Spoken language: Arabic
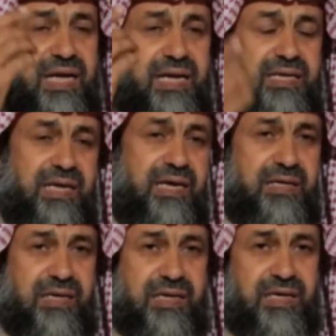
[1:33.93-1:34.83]
لا إله
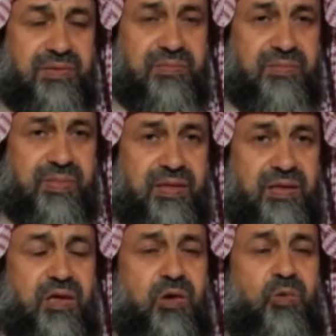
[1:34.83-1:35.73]
إلا الله
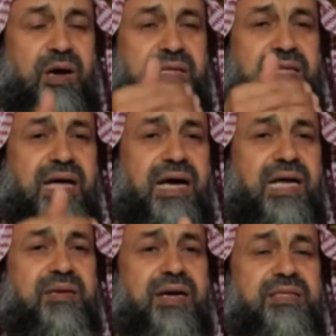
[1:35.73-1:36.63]

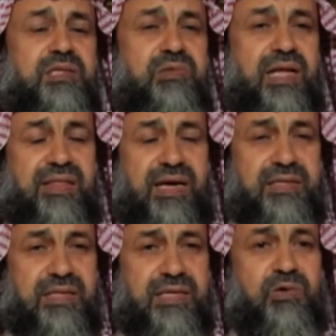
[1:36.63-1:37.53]
وأدناها إماطة الأذى
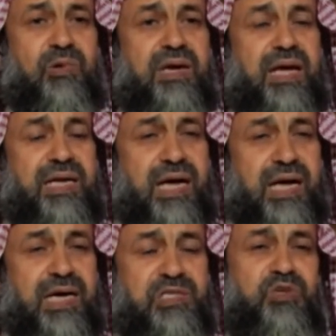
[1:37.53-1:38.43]
عن طريق
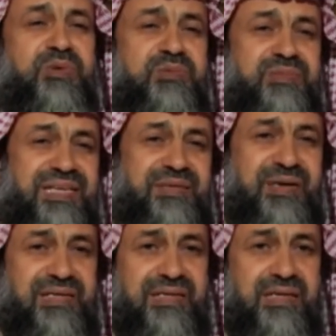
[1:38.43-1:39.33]
والحياء شعبة من
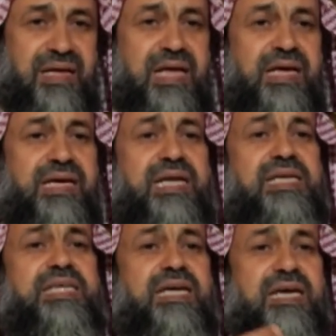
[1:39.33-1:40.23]
الإيمان
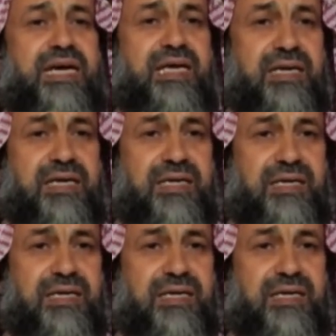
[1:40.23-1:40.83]
كل شيء خير